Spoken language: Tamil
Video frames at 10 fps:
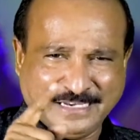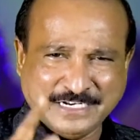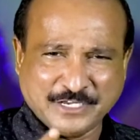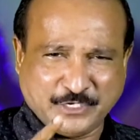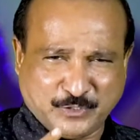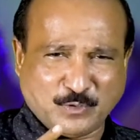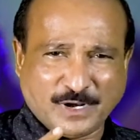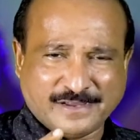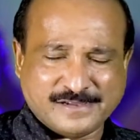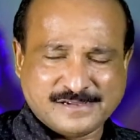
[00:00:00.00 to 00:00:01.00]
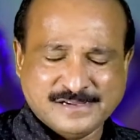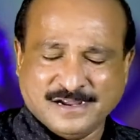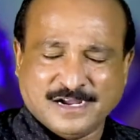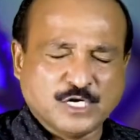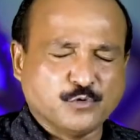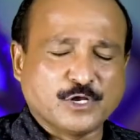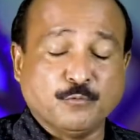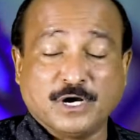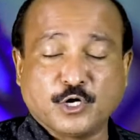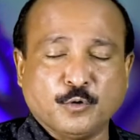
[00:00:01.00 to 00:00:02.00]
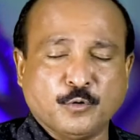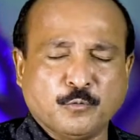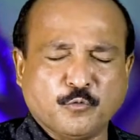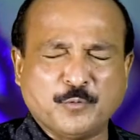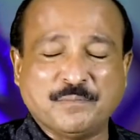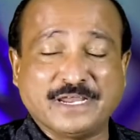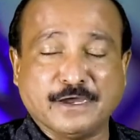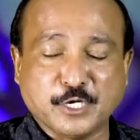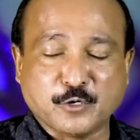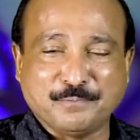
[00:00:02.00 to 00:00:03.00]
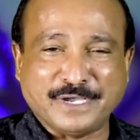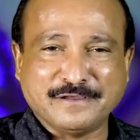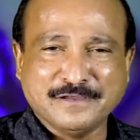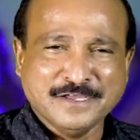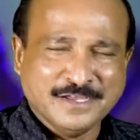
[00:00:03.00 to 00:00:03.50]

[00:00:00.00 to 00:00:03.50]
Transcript: இன்னைக்கு சொல்லுங்க அண்டு மக்கள் உண்மையாயிருப்பேன்